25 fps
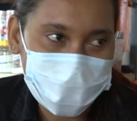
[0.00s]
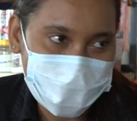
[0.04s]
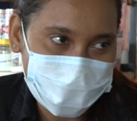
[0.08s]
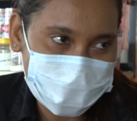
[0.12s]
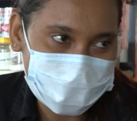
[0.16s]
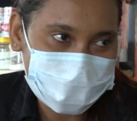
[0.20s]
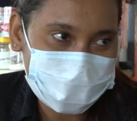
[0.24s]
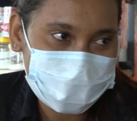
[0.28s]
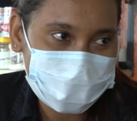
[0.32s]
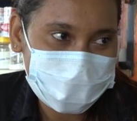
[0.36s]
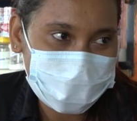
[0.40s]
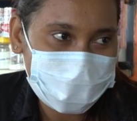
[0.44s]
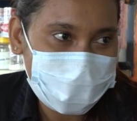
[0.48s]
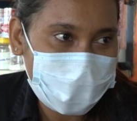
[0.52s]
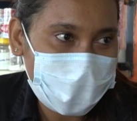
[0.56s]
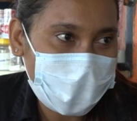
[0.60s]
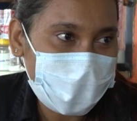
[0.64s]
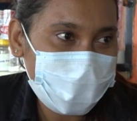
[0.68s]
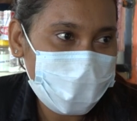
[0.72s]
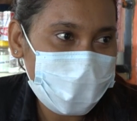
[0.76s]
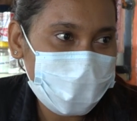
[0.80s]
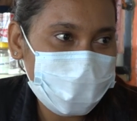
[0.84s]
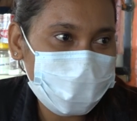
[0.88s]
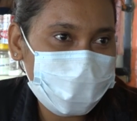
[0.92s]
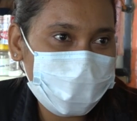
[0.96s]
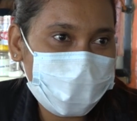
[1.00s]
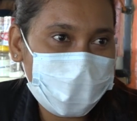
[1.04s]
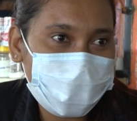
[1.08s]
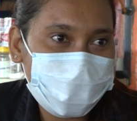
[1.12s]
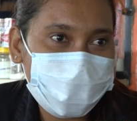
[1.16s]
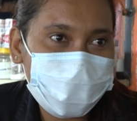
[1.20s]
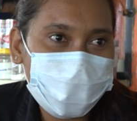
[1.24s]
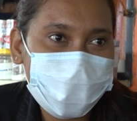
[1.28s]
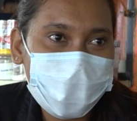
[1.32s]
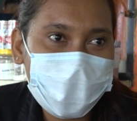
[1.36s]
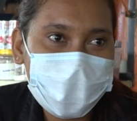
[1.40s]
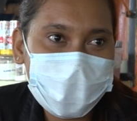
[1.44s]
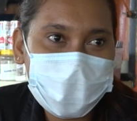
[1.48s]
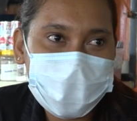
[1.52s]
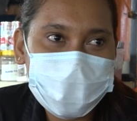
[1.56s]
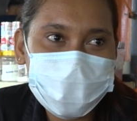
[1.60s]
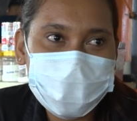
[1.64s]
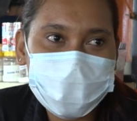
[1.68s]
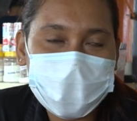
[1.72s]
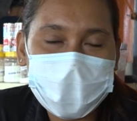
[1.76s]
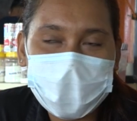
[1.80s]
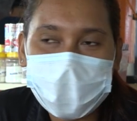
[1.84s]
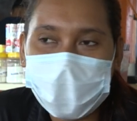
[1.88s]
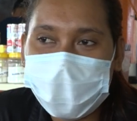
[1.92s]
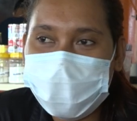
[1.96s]
oras la sura fulan
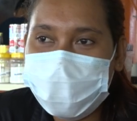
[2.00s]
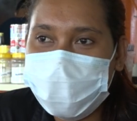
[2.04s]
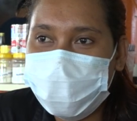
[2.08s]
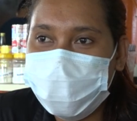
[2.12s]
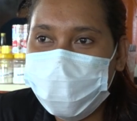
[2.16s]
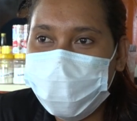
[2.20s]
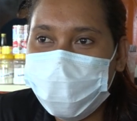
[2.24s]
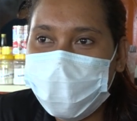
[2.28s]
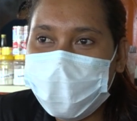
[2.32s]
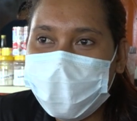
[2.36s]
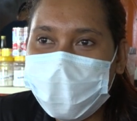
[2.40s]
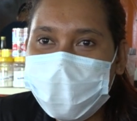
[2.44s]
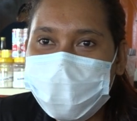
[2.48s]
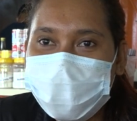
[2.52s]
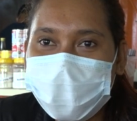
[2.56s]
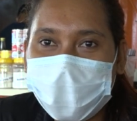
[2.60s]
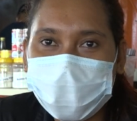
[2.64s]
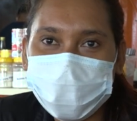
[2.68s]
ansa gaji belas,